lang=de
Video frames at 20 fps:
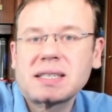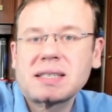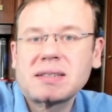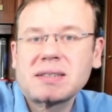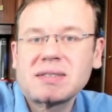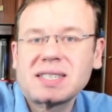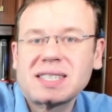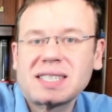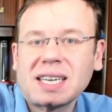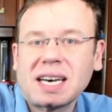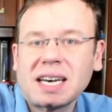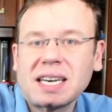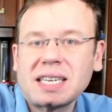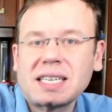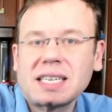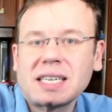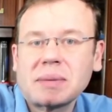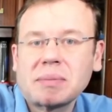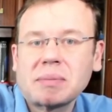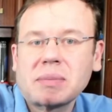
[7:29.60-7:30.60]
Zeit
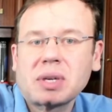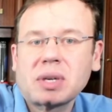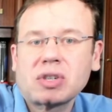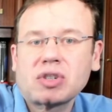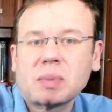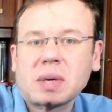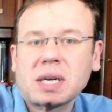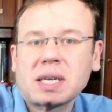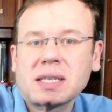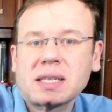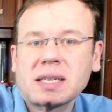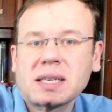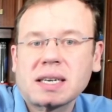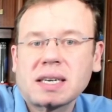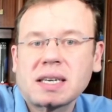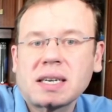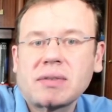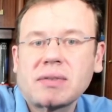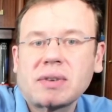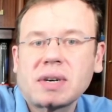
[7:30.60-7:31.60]
eben entsprechend
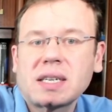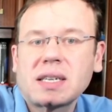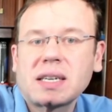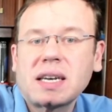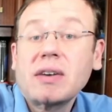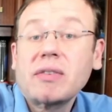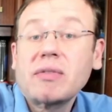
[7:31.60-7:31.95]
geringer wird.